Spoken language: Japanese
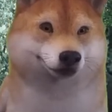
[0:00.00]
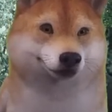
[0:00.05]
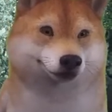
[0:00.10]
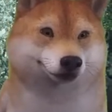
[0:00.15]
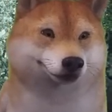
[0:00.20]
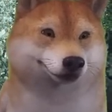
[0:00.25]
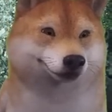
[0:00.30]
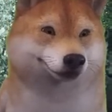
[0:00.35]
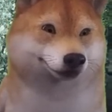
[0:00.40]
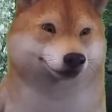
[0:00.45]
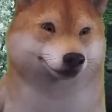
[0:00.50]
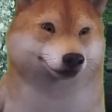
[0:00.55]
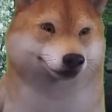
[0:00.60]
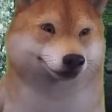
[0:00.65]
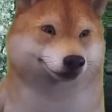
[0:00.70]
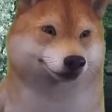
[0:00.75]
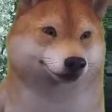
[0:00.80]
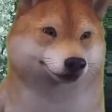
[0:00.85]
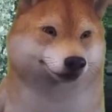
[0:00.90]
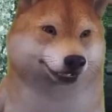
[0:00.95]
中国
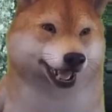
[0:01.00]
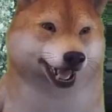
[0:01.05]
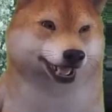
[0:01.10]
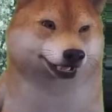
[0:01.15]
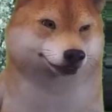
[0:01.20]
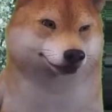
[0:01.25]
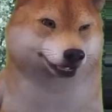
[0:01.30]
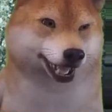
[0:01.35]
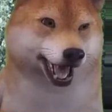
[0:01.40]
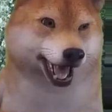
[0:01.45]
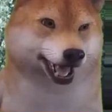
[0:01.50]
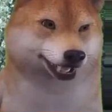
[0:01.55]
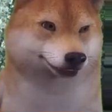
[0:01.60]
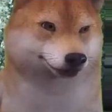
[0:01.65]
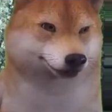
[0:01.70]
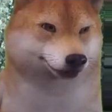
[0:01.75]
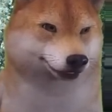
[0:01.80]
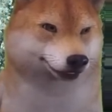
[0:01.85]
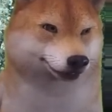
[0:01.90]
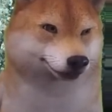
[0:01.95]
側が国際法に違
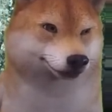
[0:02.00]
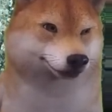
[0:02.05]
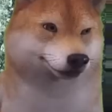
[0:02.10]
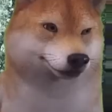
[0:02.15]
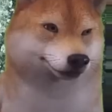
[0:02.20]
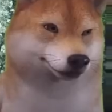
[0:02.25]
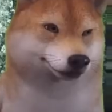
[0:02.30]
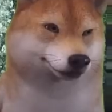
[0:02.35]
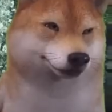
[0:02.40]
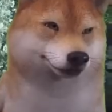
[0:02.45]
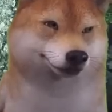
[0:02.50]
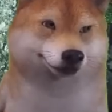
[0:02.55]
反しているとして、